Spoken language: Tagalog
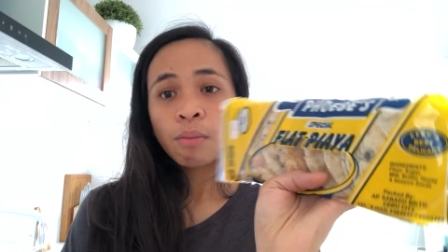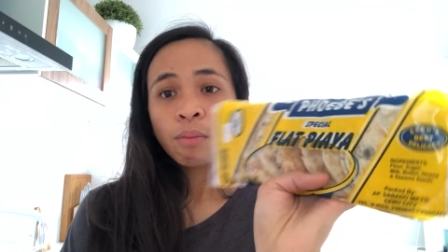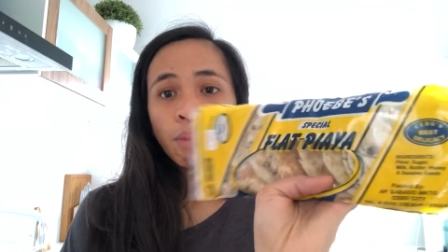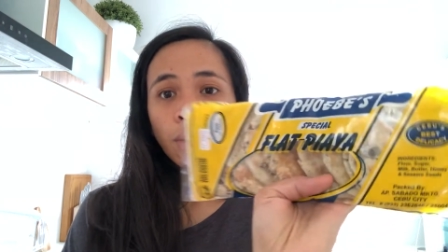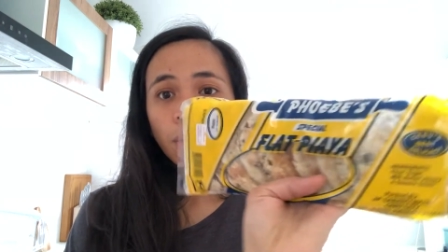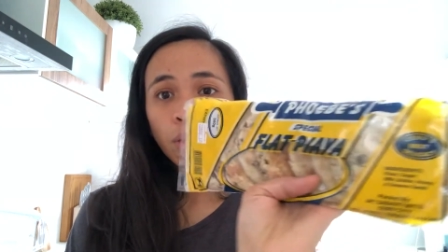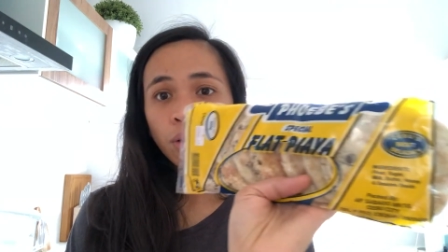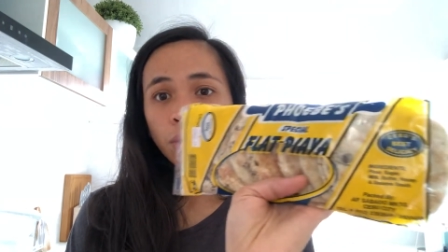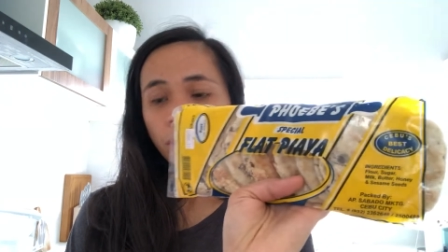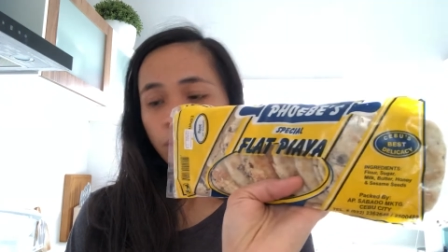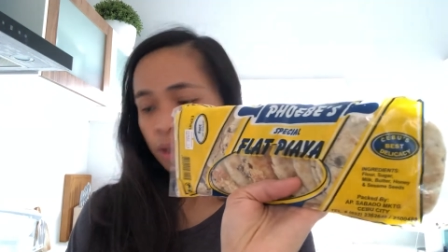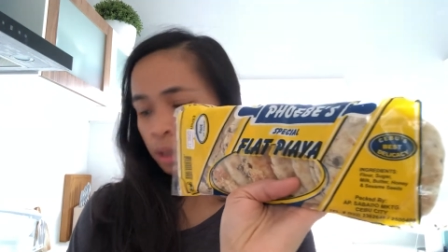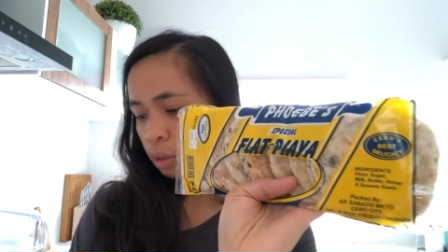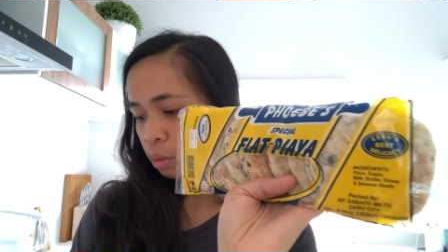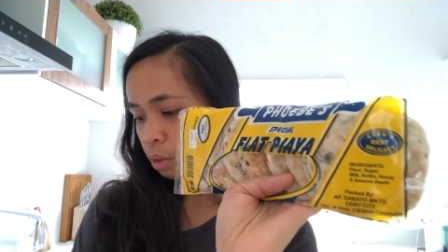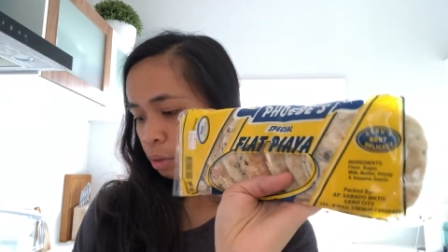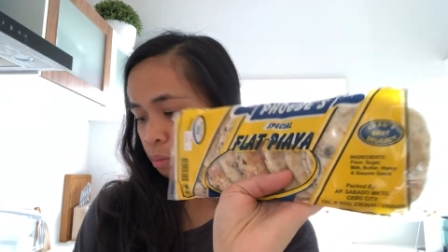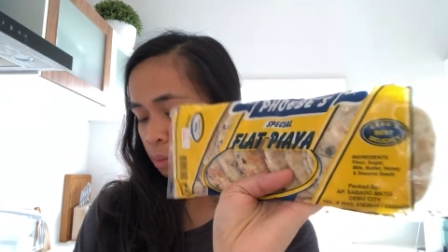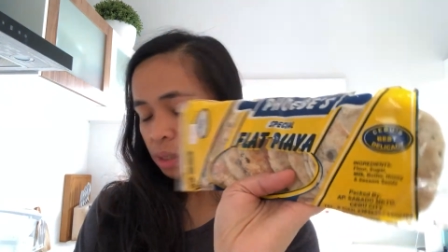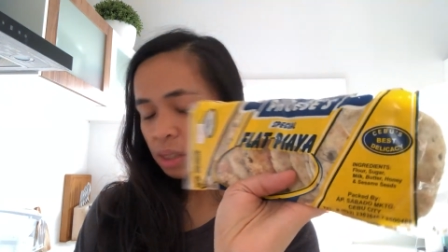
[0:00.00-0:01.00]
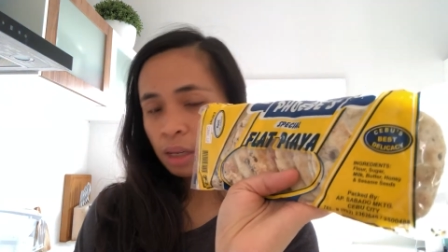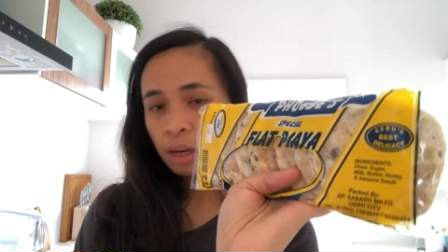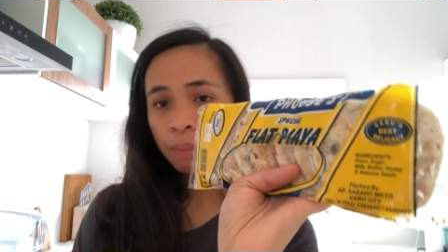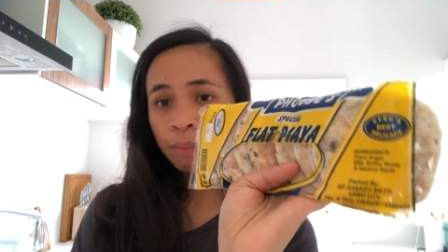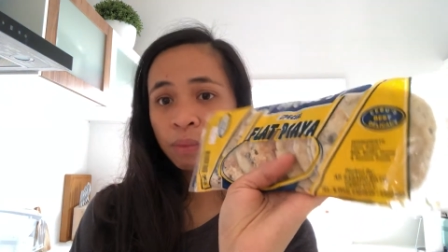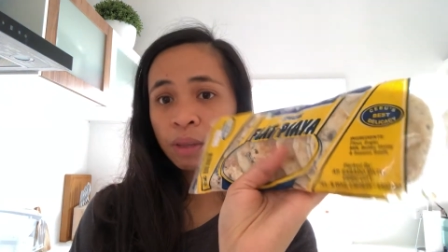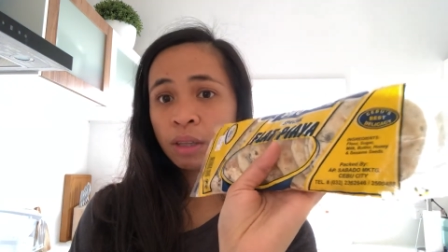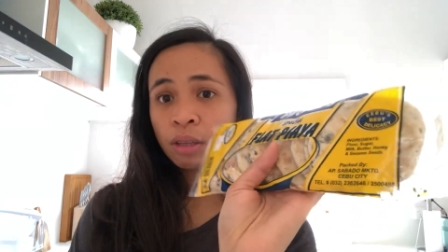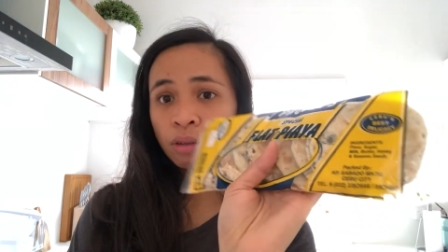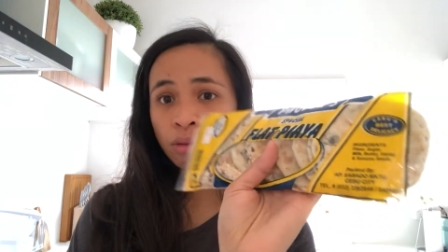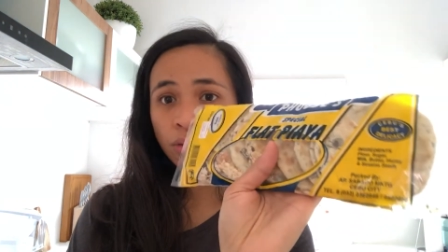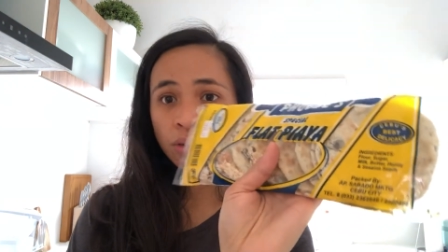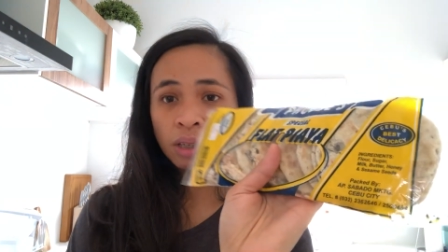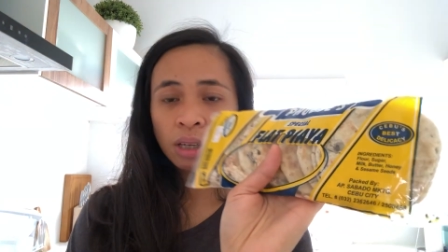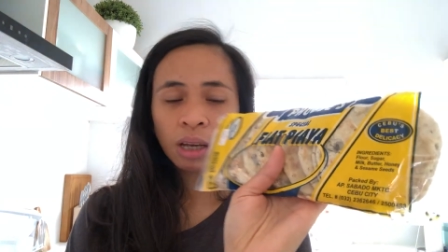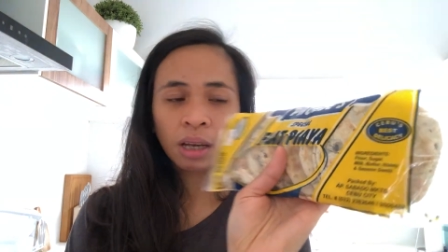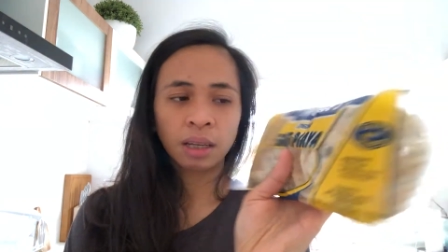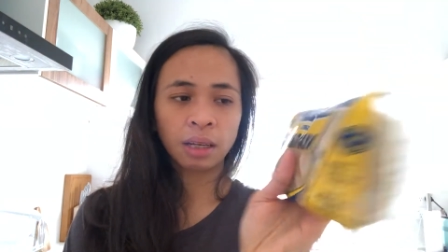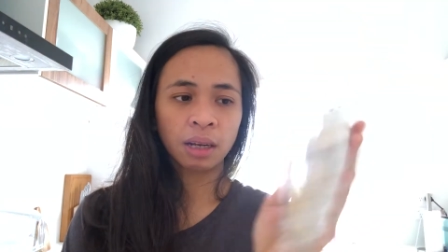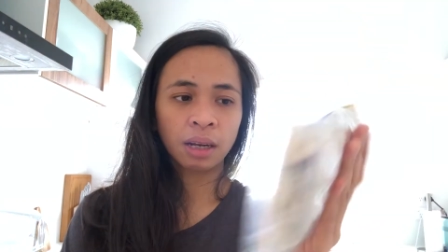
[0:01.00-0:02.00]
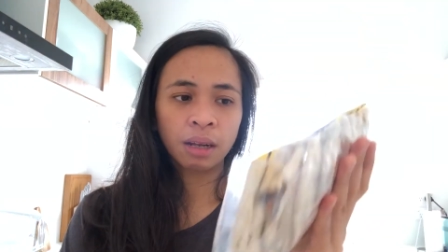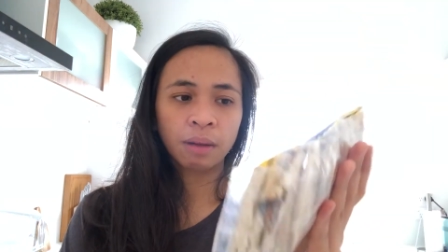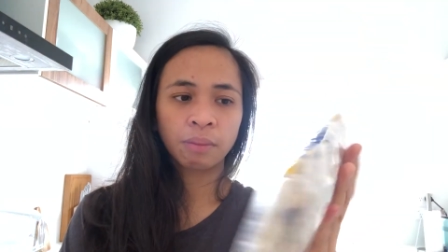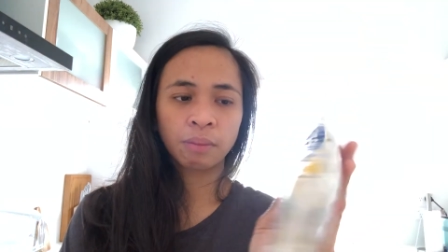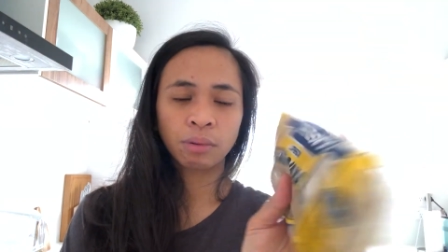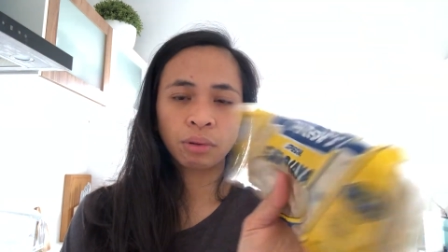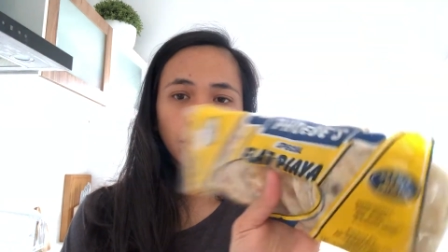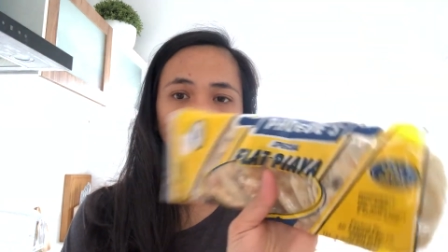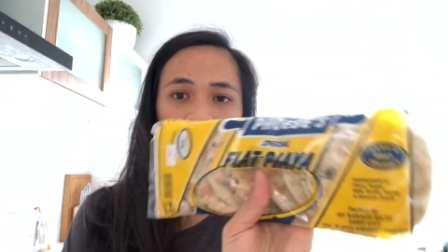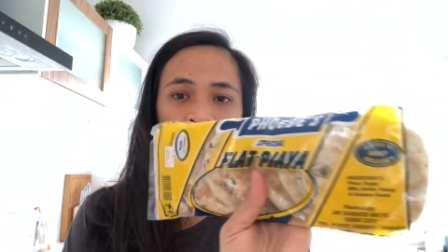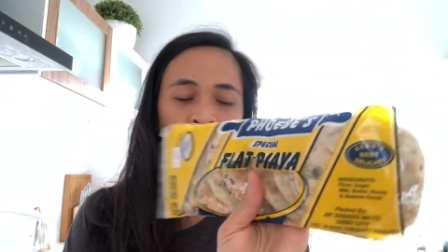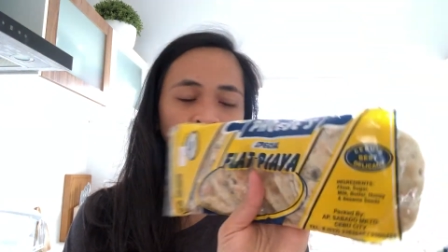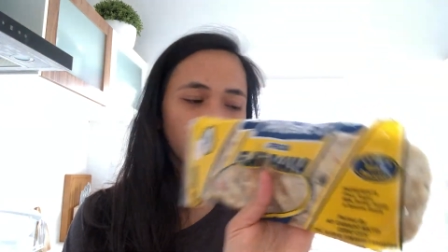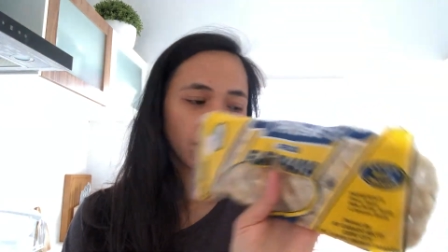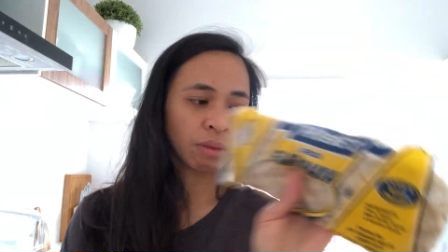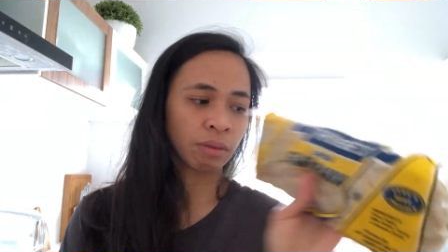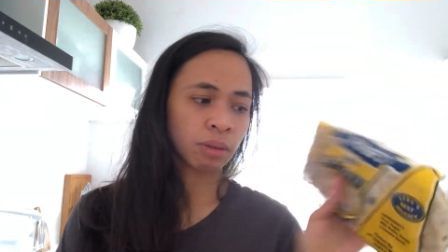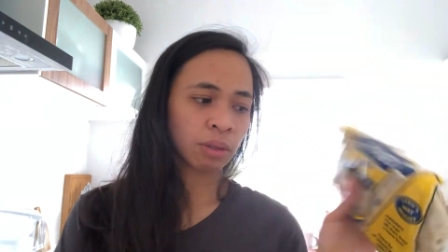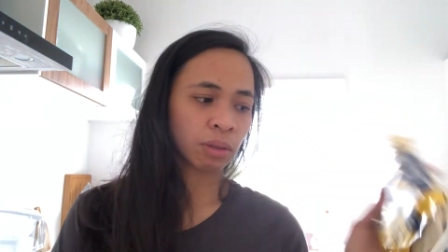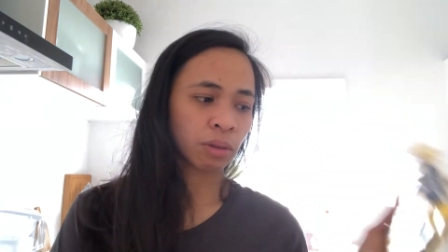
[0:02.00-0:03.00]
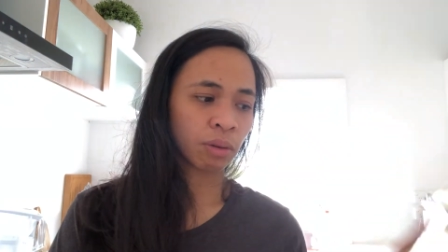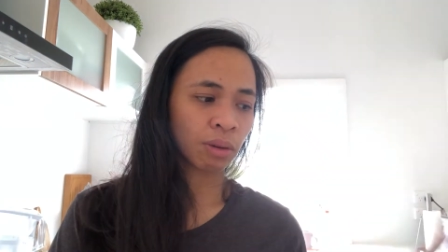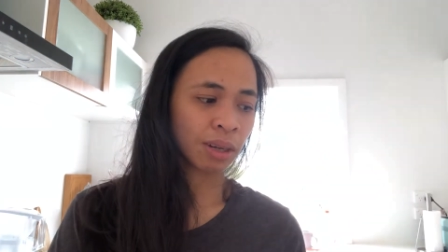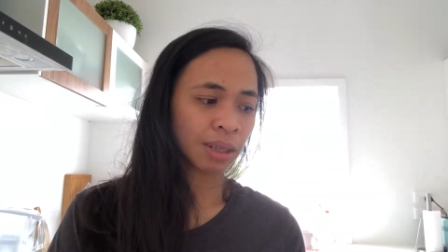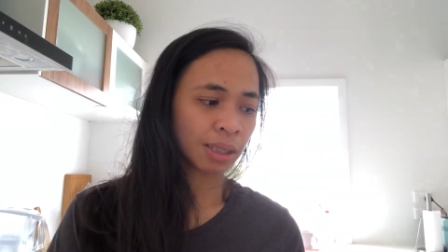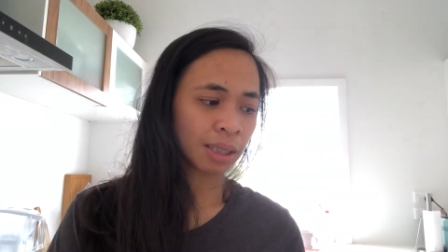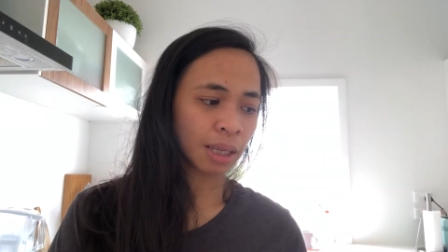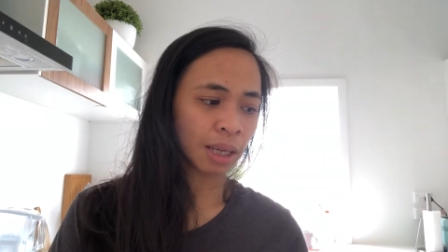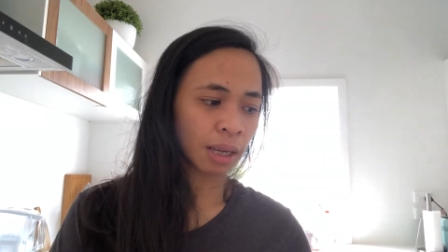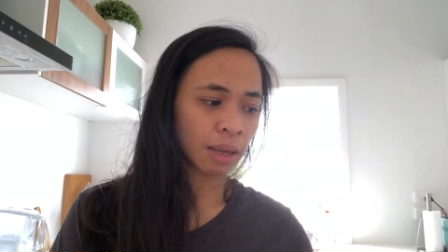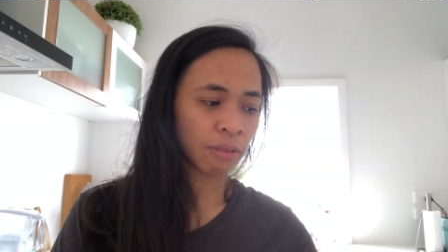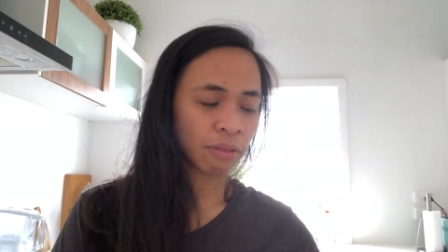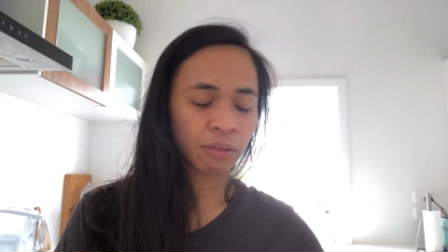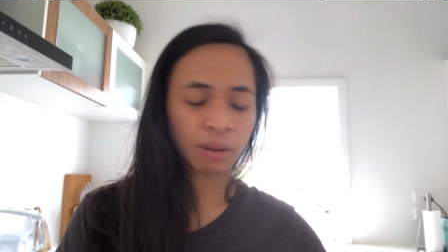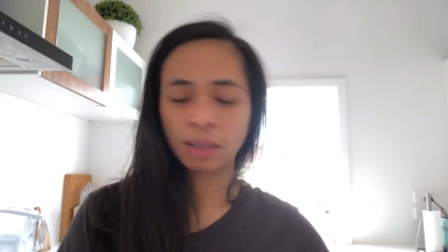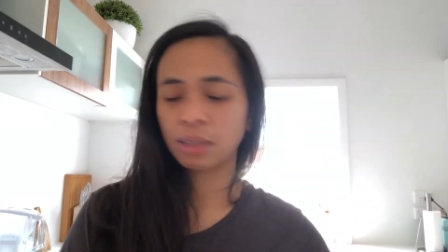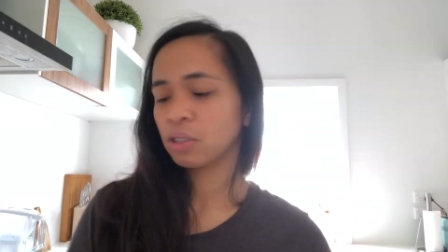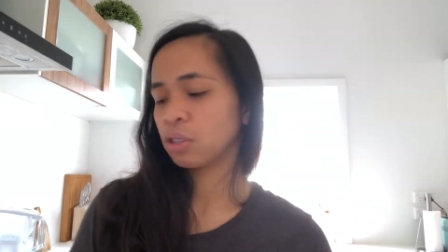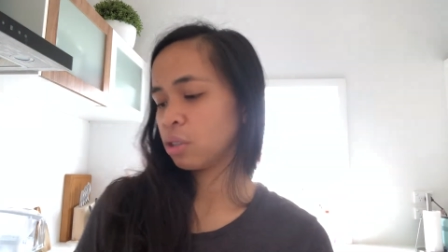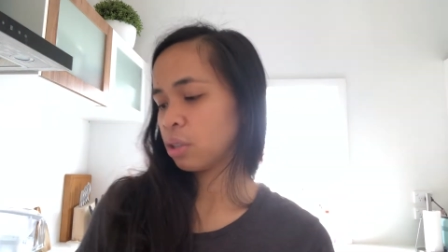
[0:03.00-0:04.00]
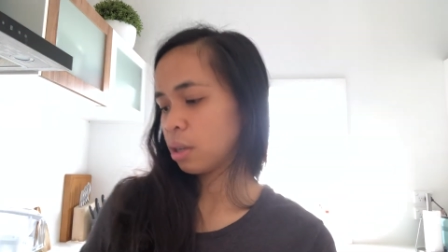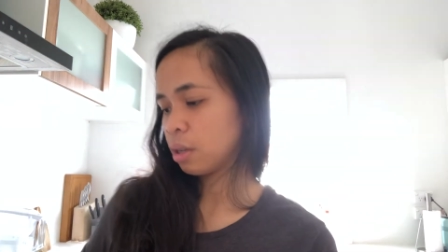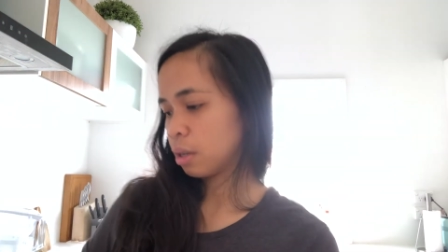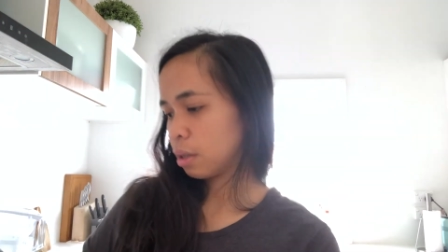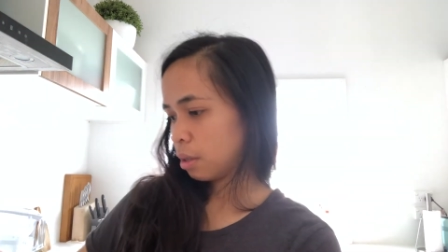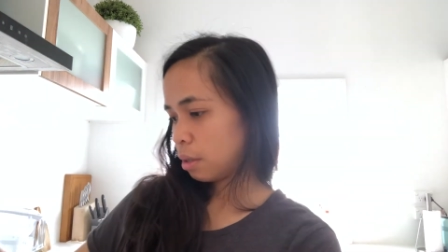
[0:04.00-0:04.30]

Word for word: Bacolod nito. At masarap din yung sa kanila. Pero ito yung favorite ko kasi flat siya.